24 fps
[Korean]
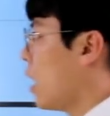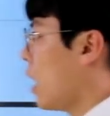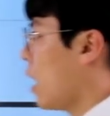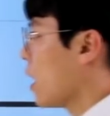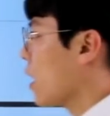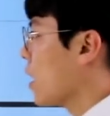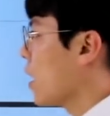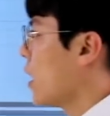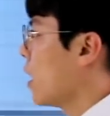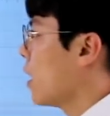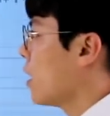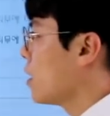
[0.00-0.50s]

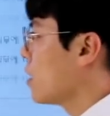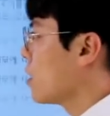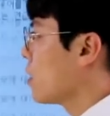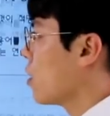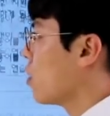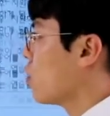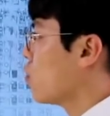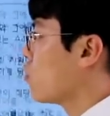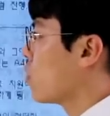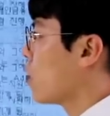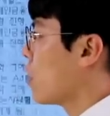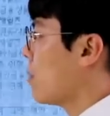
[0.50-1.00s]
하게 하는
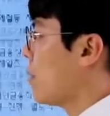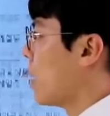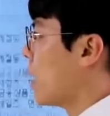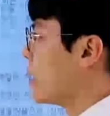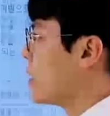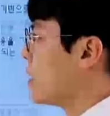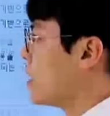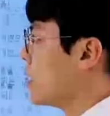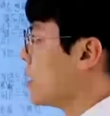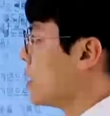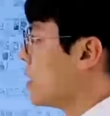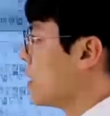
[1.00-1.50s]
경우가
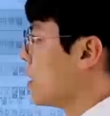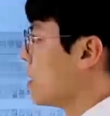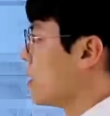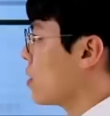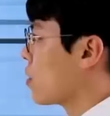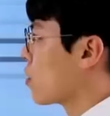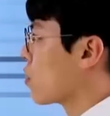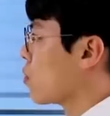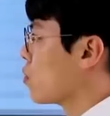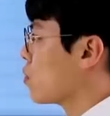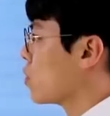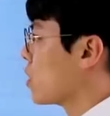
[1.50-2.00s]
많으니
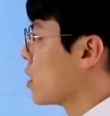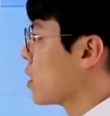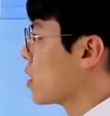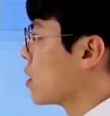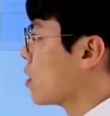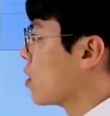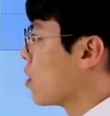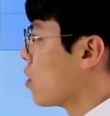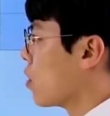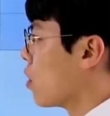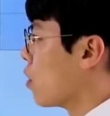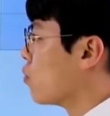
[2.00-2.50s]
여러분들이
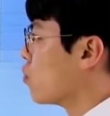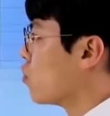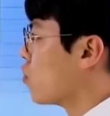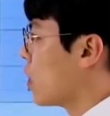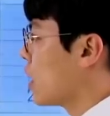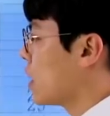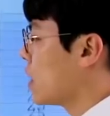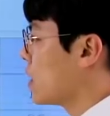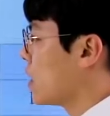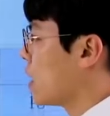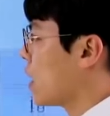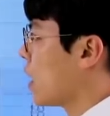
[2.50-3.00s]
그걸
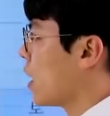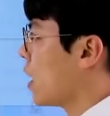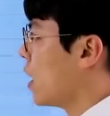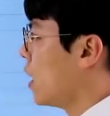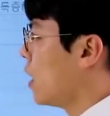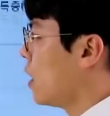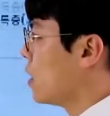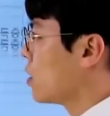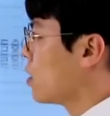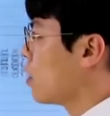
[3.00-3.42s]
염두하시라.